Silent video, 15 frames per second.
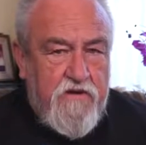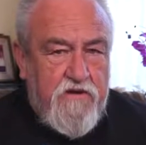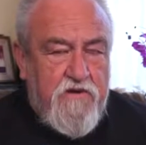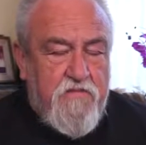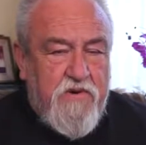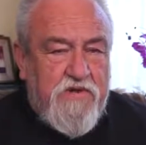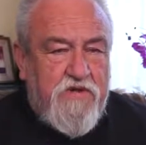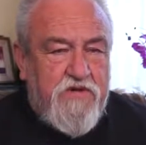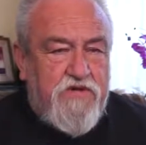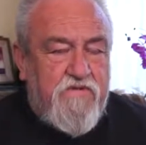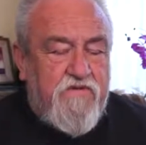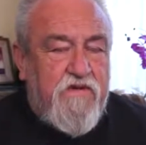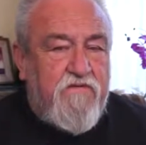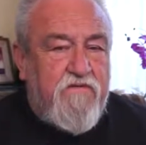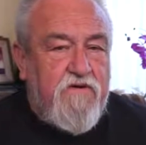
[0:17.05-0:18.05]
Nie będę się
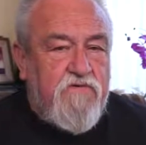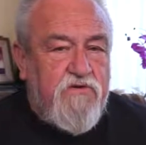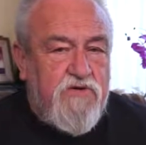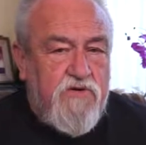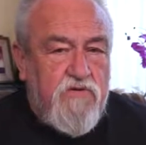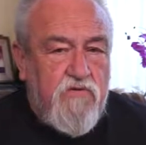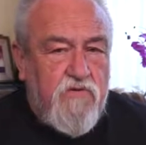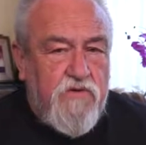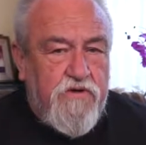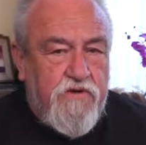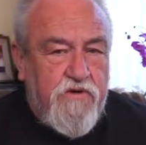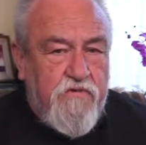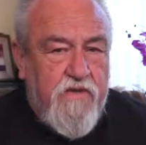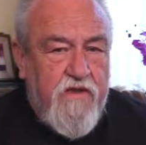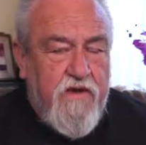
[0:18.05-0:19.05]
wdawał w
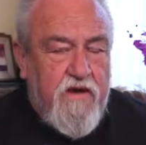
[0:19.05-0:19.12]
szczegóły,